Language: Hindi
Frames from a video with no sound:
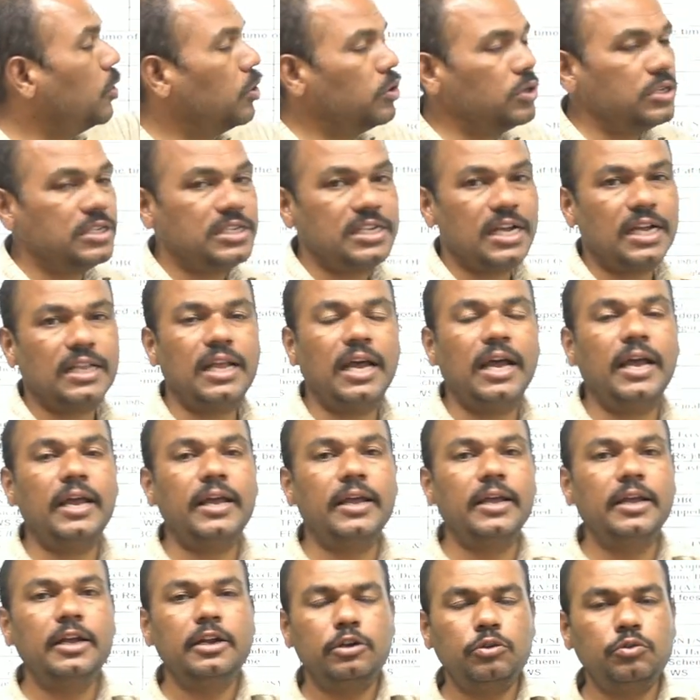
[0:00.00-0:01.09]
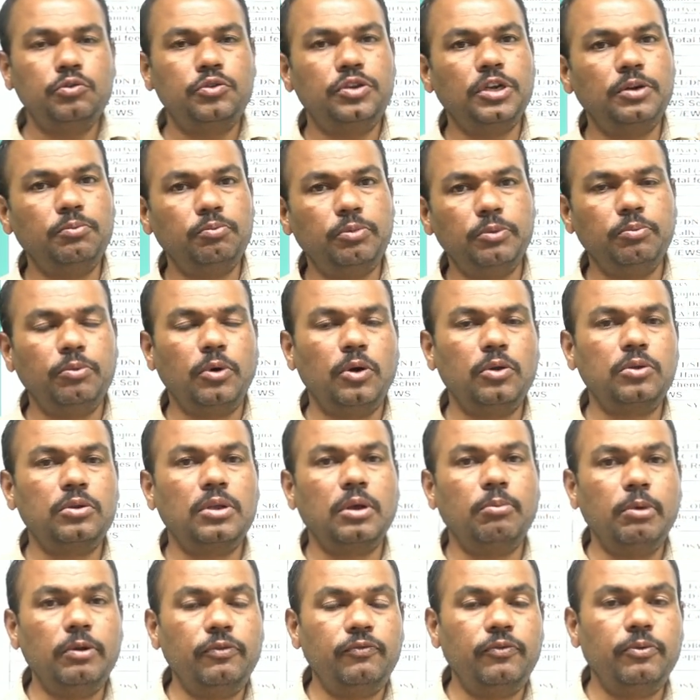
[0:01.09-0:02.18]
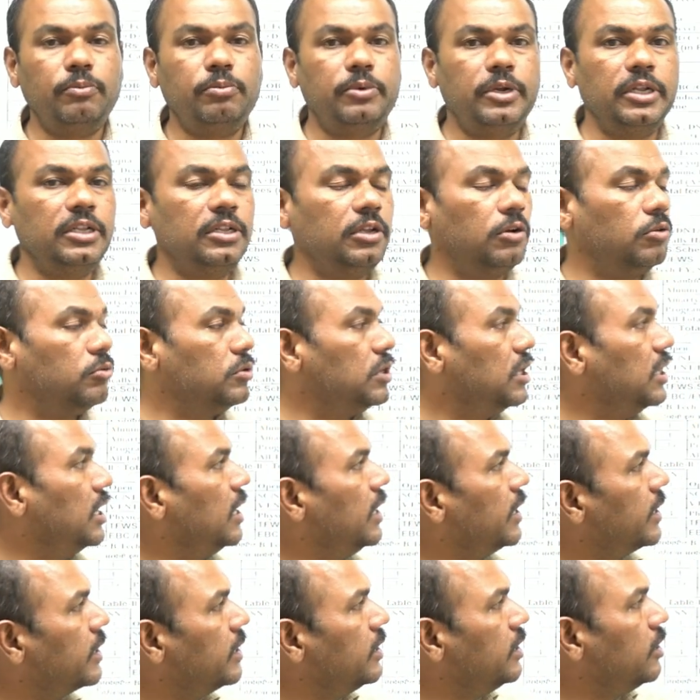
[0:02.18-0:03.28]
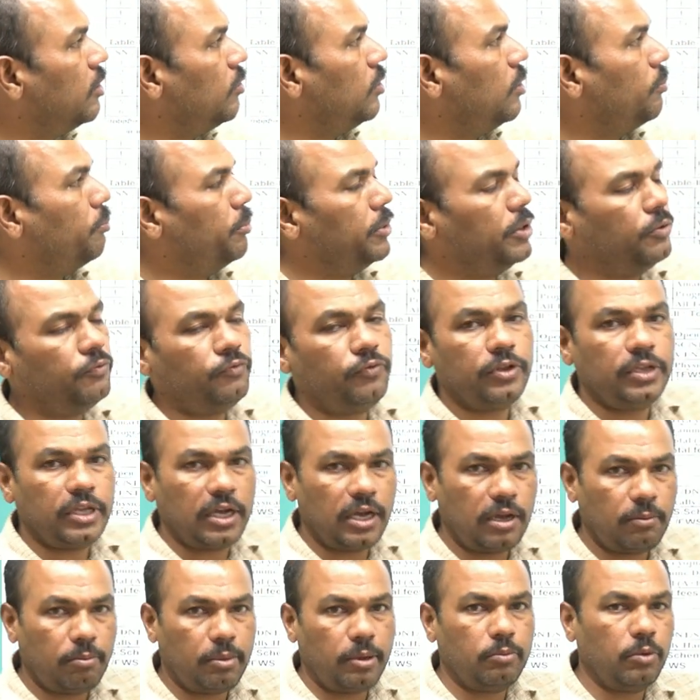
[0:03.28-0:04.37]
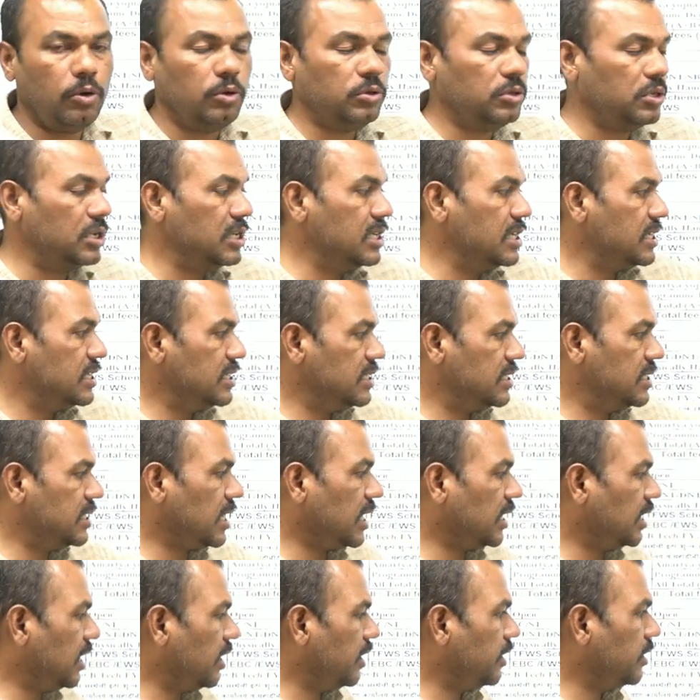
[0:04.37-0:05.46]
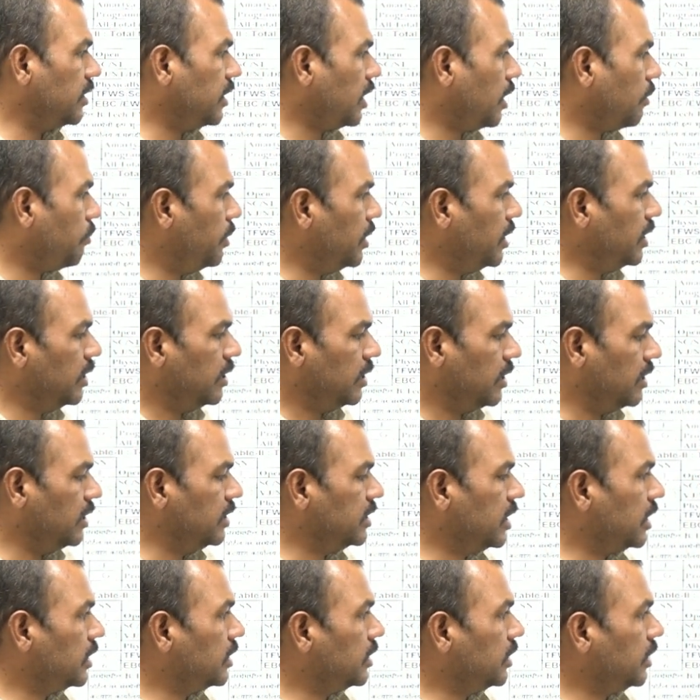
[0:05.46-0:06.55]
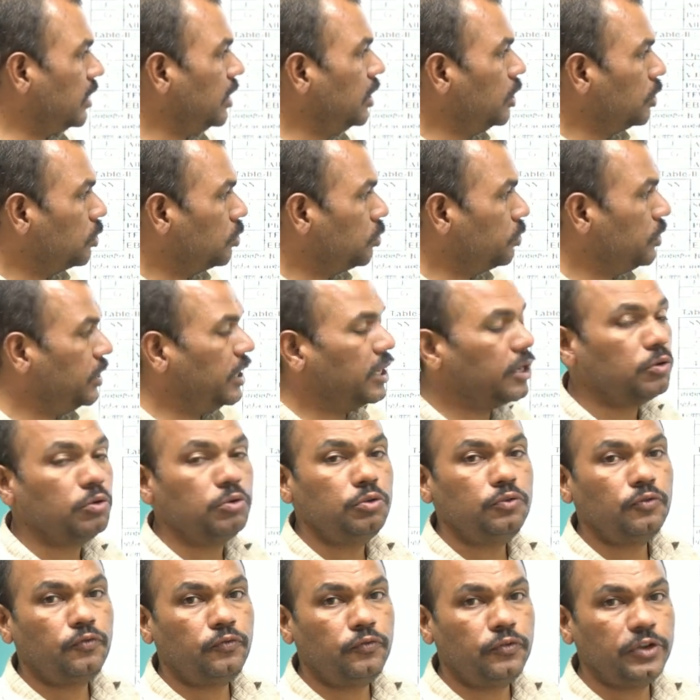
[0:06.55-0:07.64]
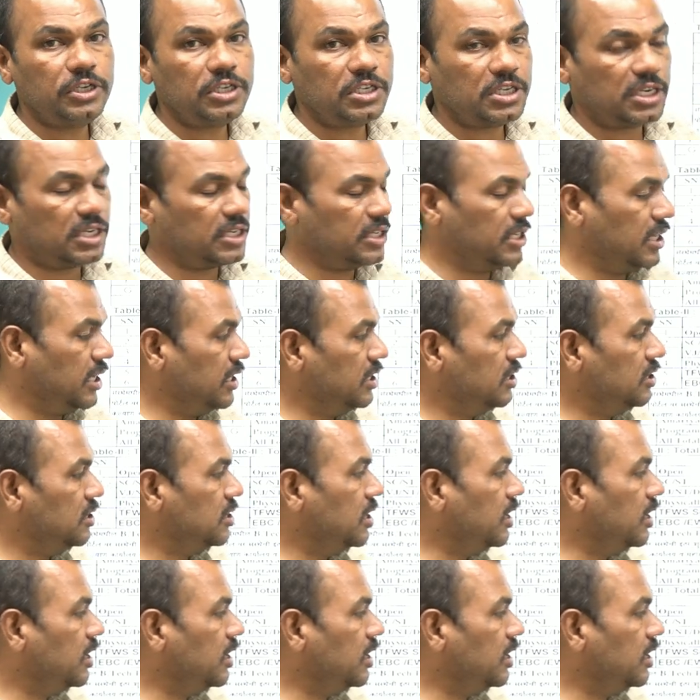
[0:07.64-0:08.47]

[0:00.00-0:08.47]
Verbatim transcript: बहुत ज़्यादा है ट्यूशन फी बहुत कम है फिफ्टीन थाउजेंड है लेकिन डेवलपमेंट फ़ी यहाँ पे बहुत ज़्यादा यहाँ पे ली जाती है तो ये कुछ फ़ी स्ट्रक्चर इस